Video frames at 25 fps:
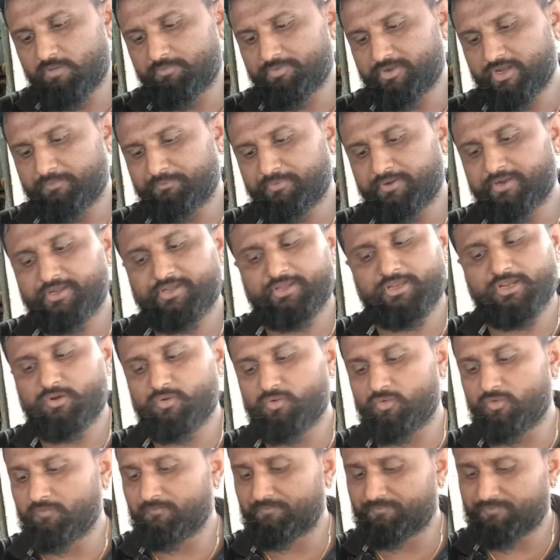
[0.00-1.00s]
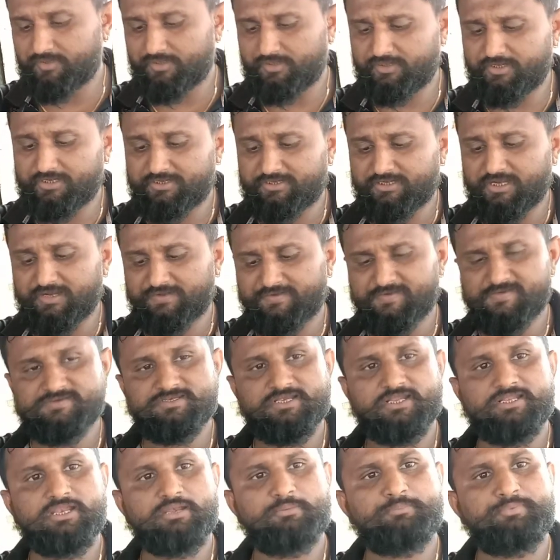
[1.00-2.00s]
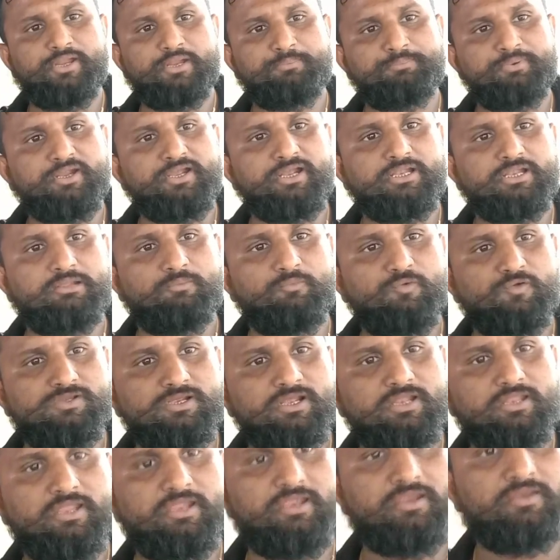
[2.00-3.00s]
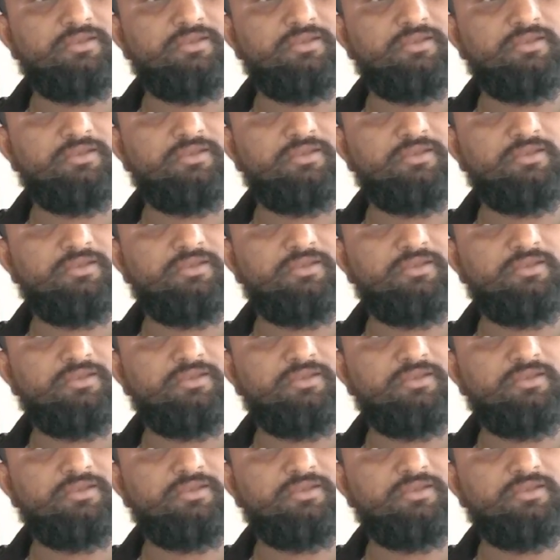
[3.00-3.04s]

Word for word: हुआ ब्रेक पेड है देखो इतना घिस जाता है ब्रेक पे ख़त्म हो जाता